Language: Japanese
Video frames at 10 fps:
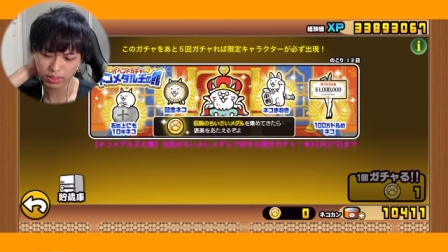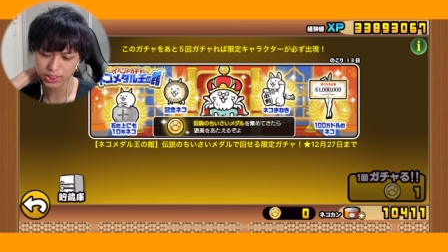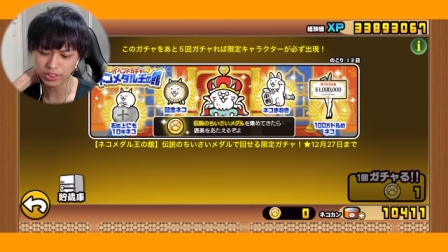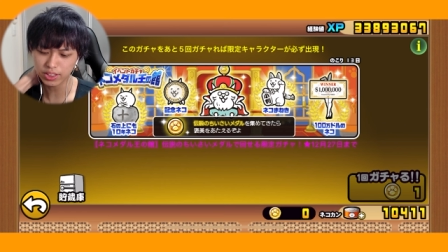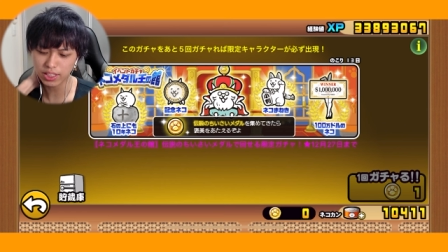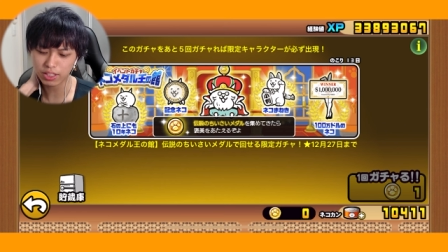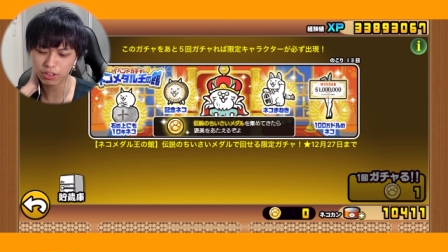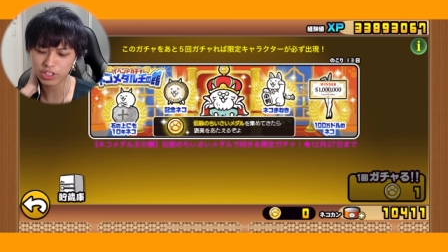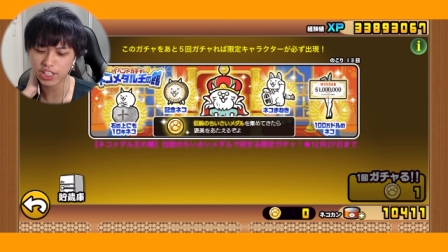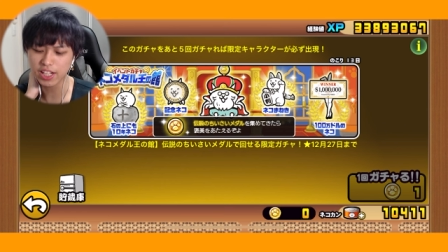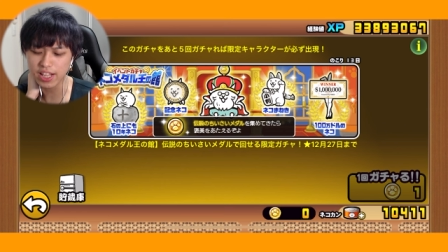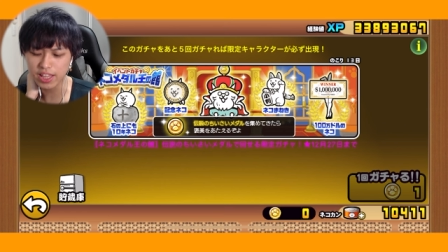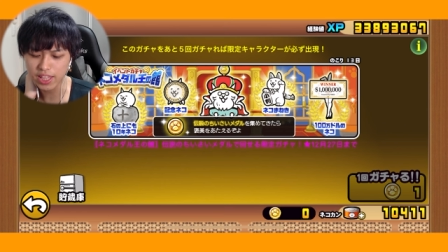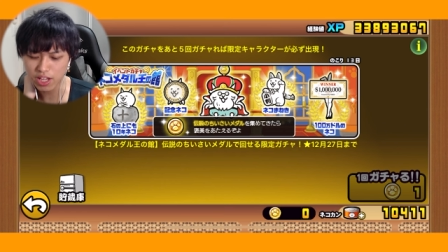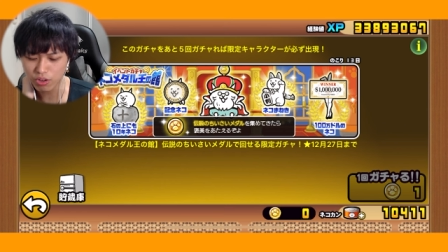そんで、こう、記
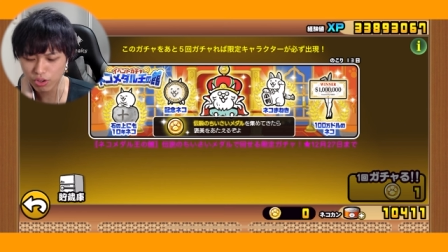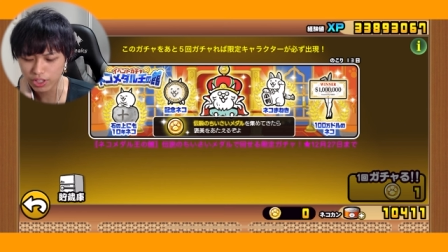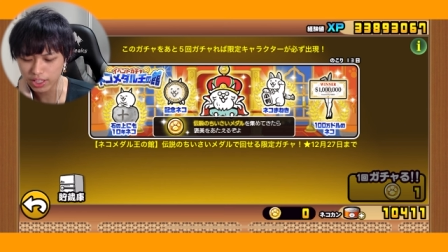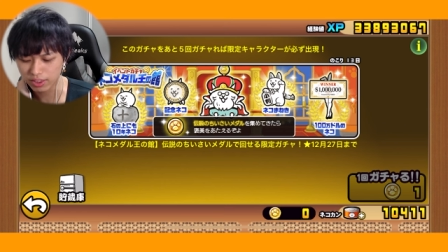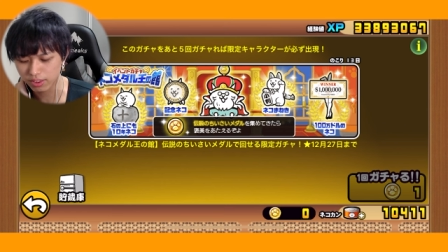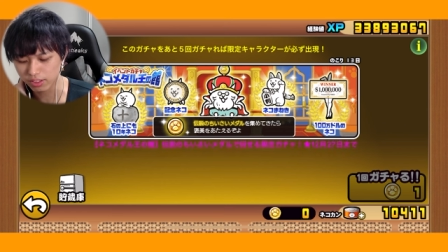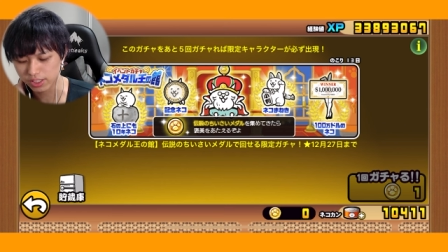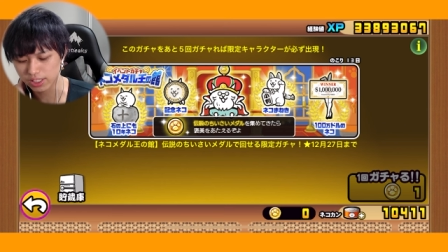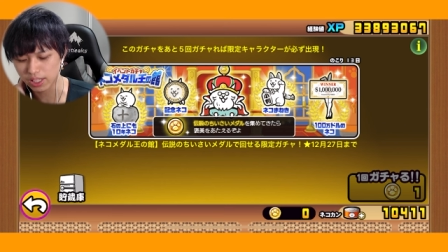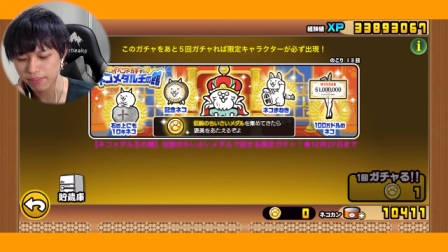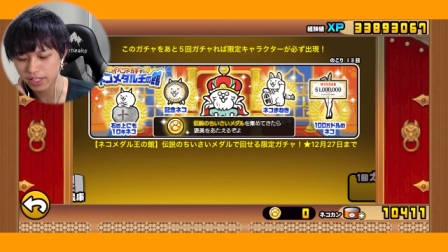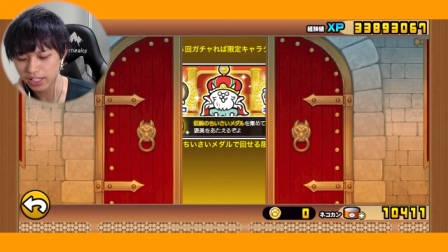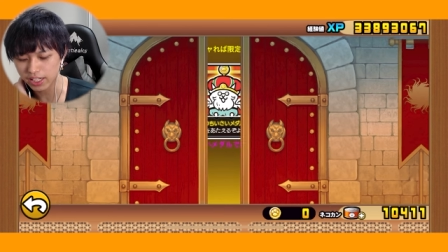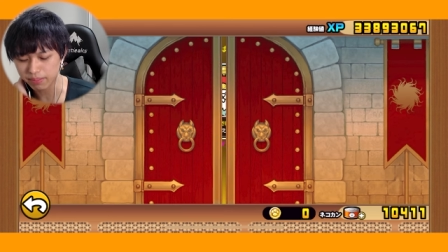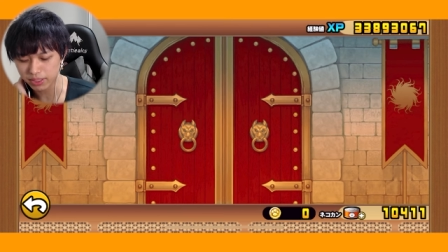念猫をゲットするため
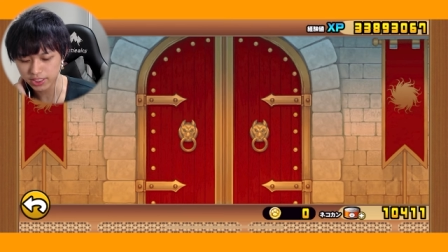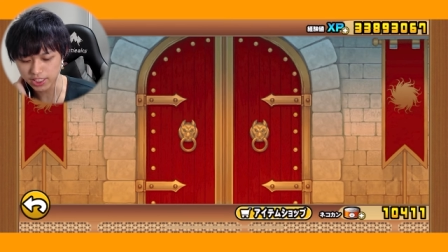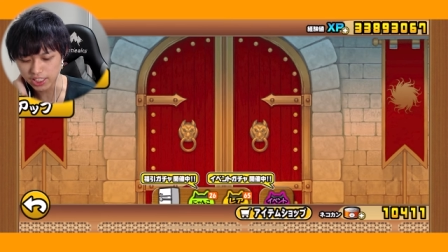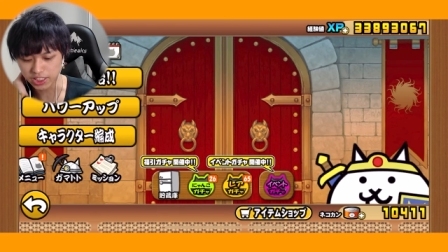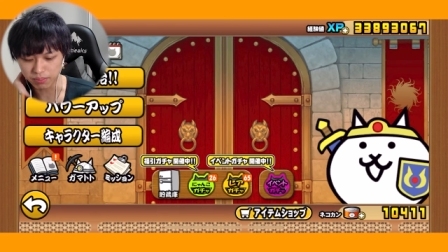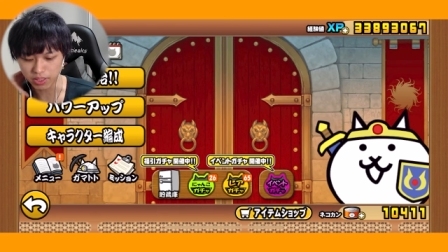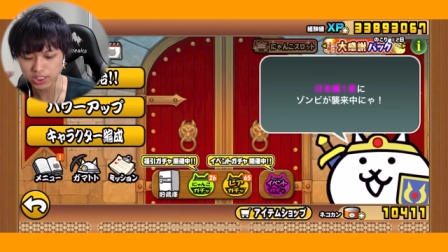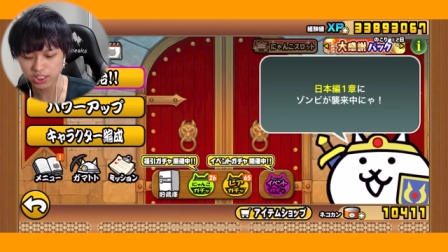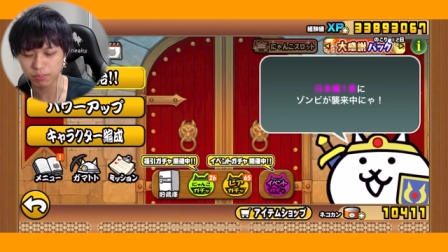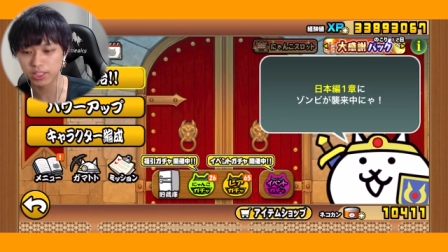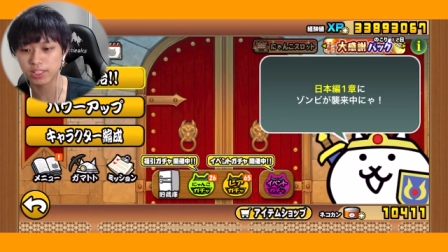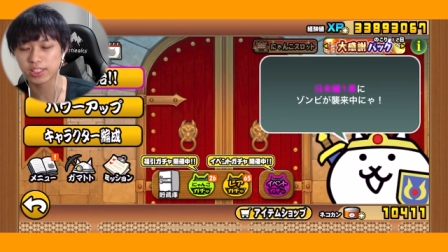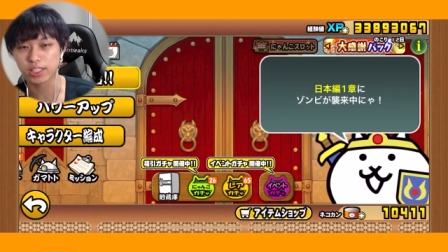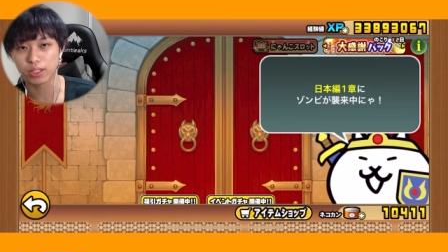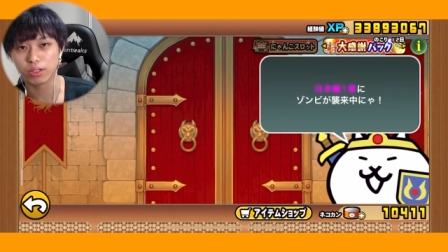に、まあ、ステージ回してもいいんで
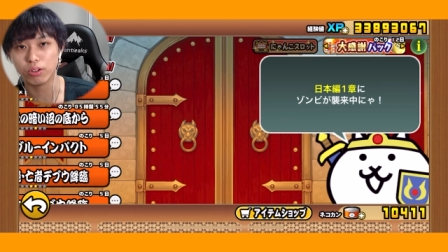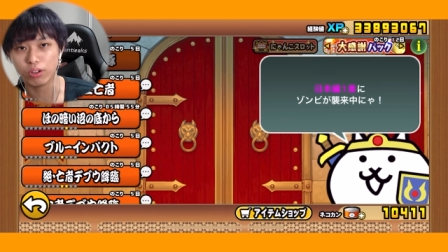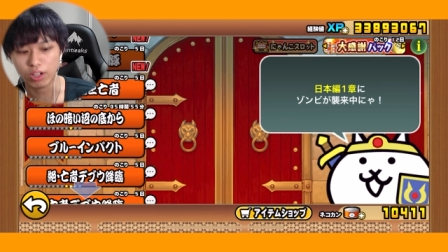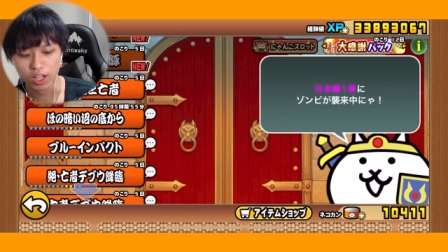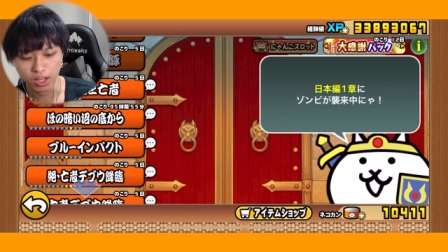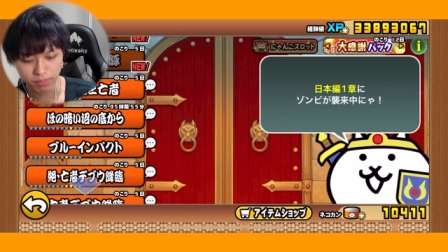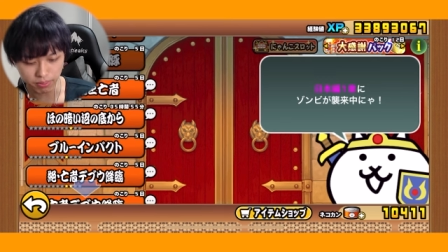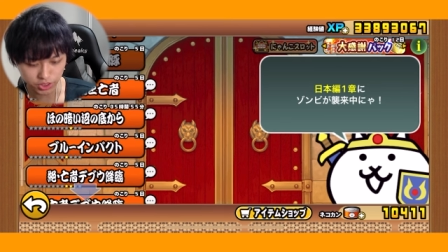すけど、まあ、今